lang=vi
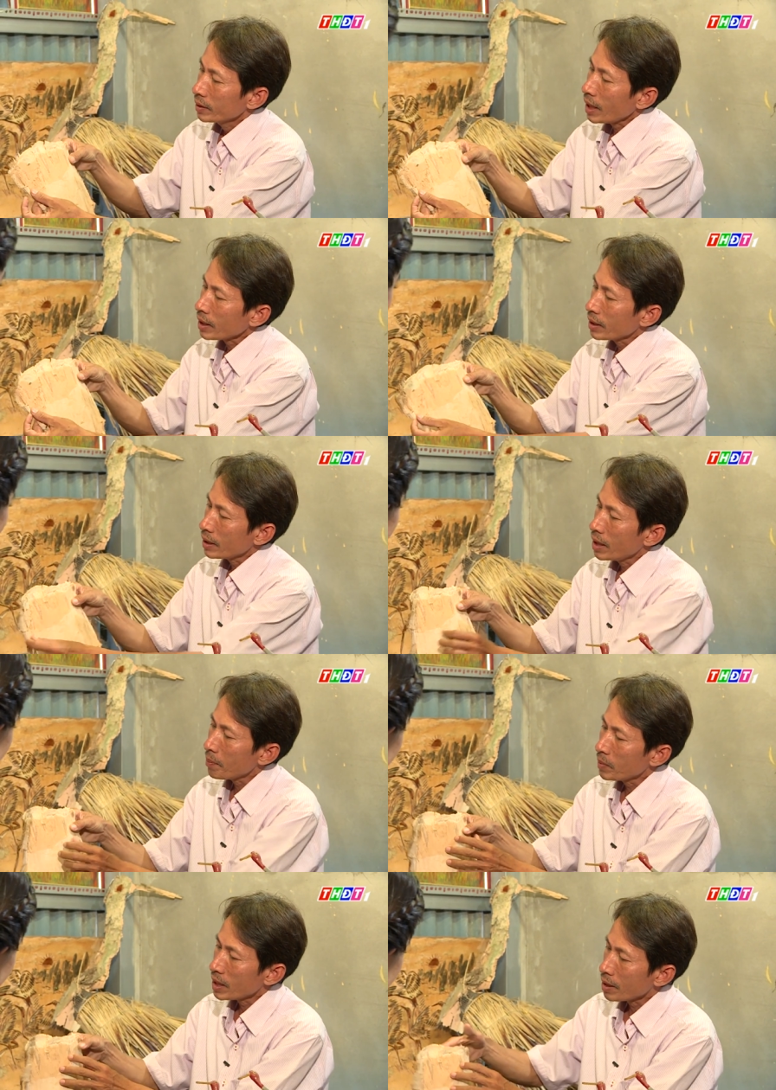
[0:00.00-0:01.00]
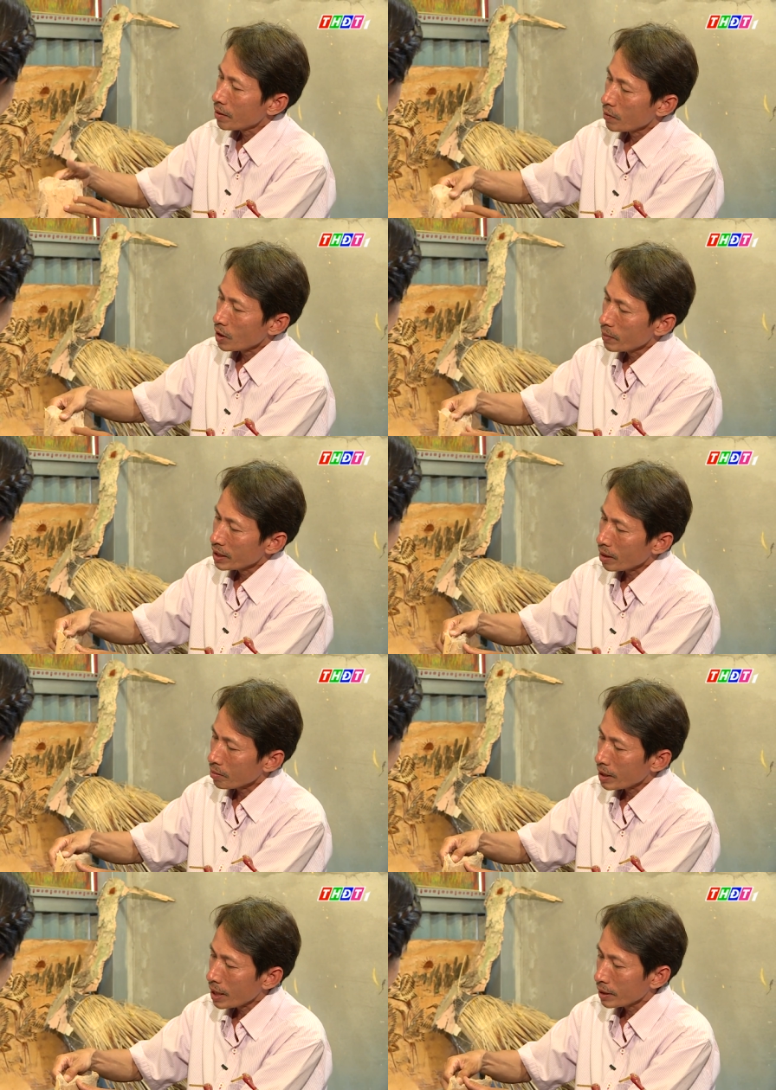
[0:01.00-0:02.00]
Tách cái lớp vỏ bên
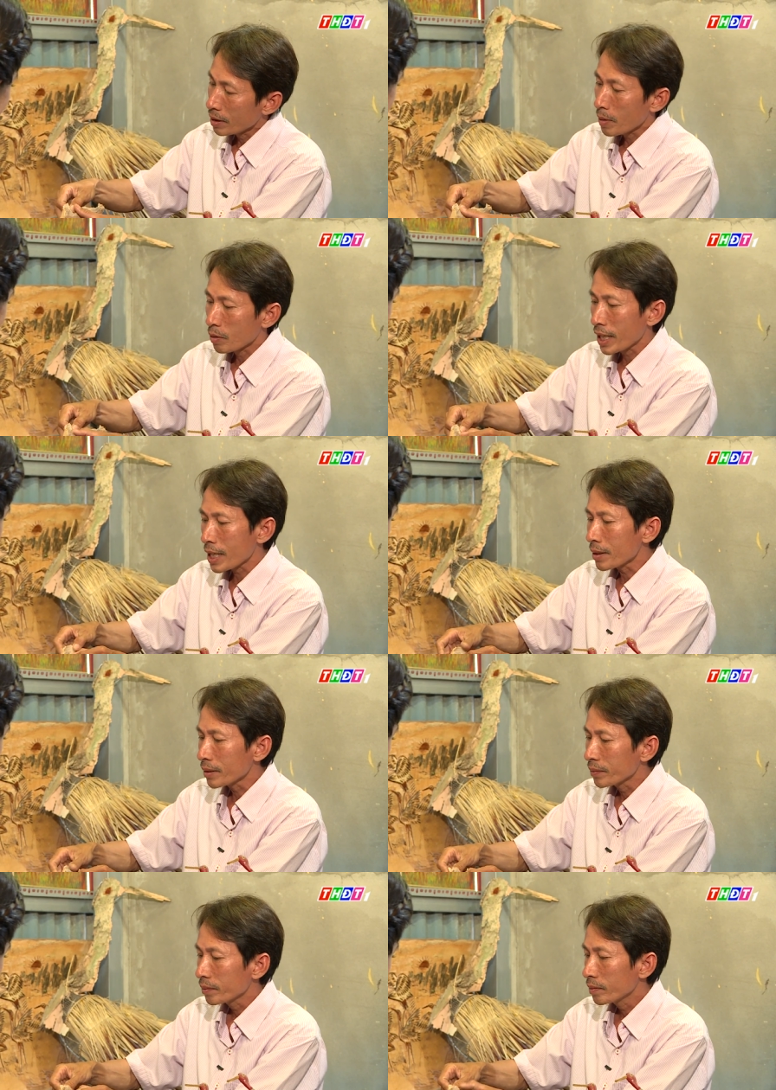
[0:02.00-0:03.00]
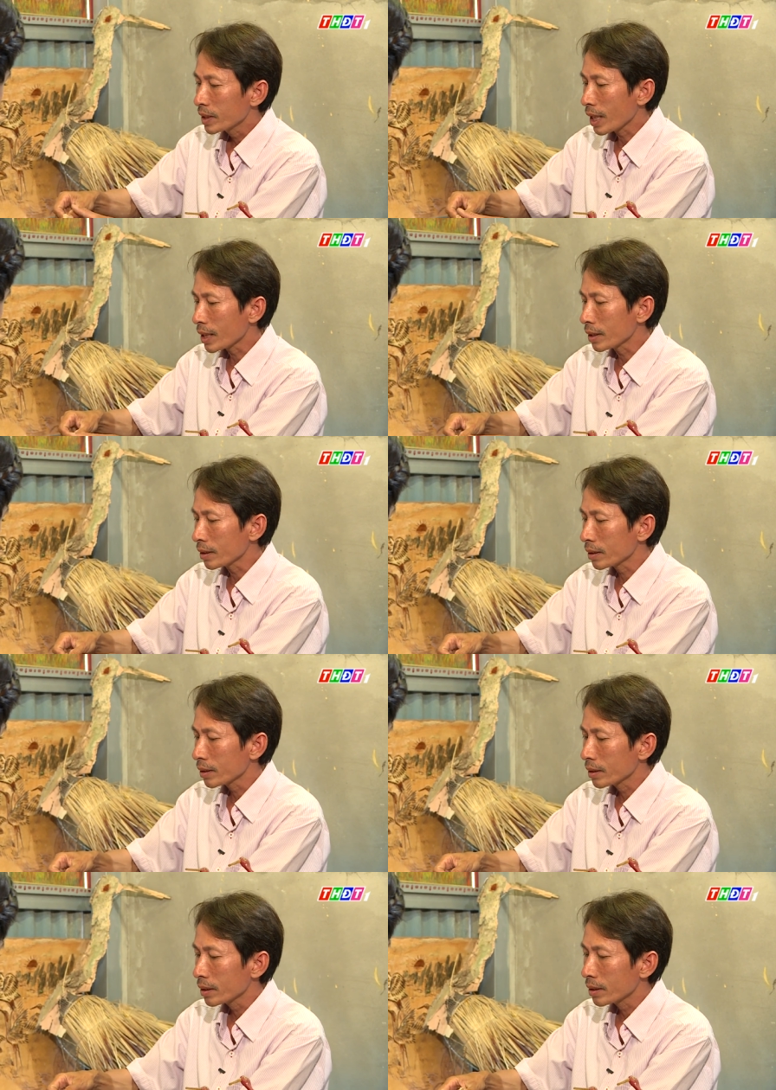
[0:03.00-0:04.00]
trong ra thì nó màu trắng, trắng
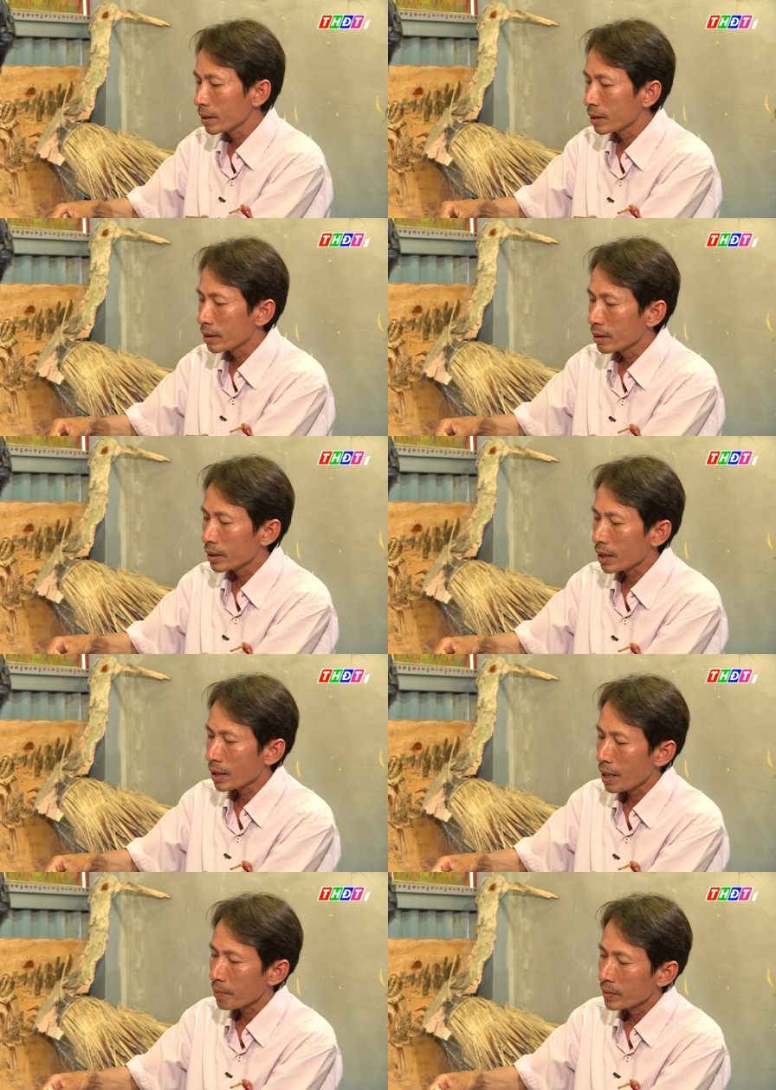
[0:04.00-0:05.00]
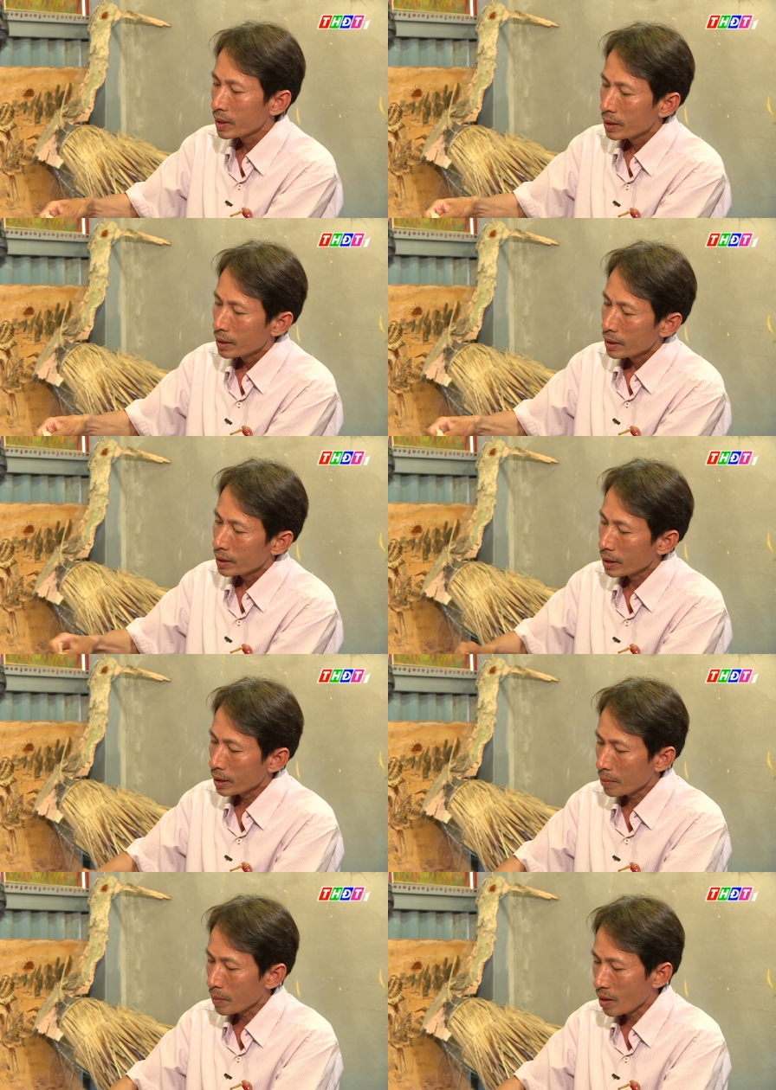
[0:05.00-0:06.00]
rất là đẹp. Rồi
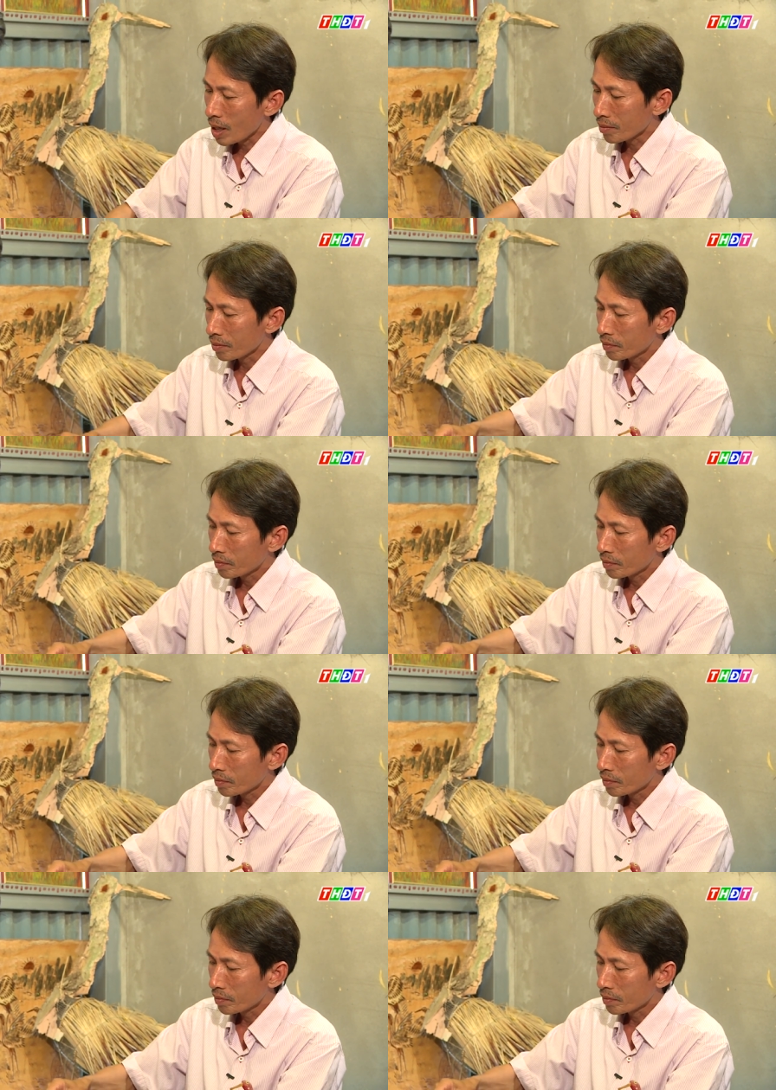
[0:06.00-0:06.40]
cái màu hồng.